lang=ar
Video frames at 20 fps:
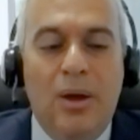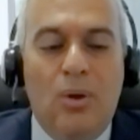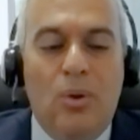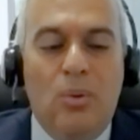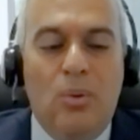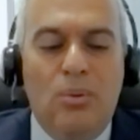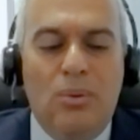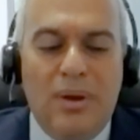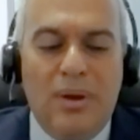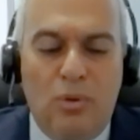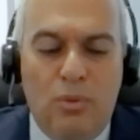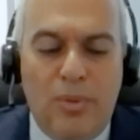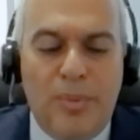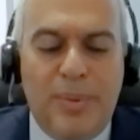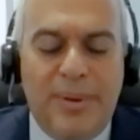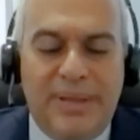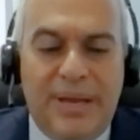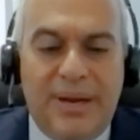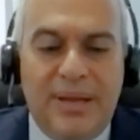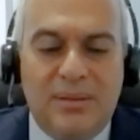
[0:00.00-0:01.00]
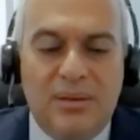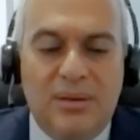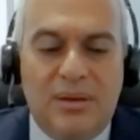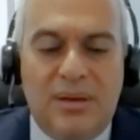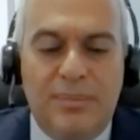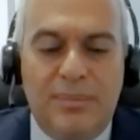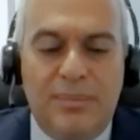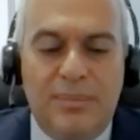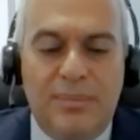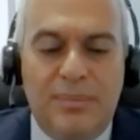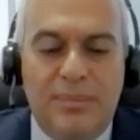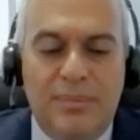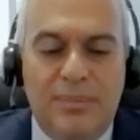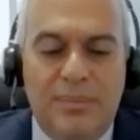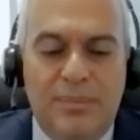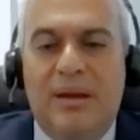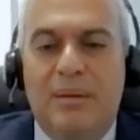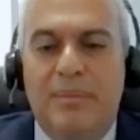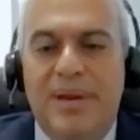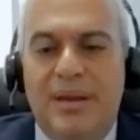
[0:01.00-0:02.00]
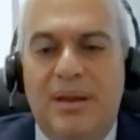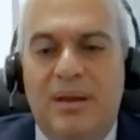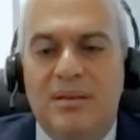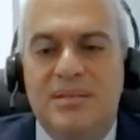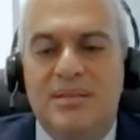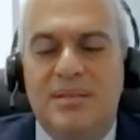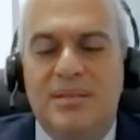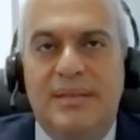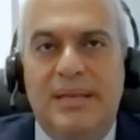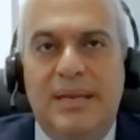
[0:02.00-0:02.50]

ومبادرات اخرى مثل هيك عملنا قصه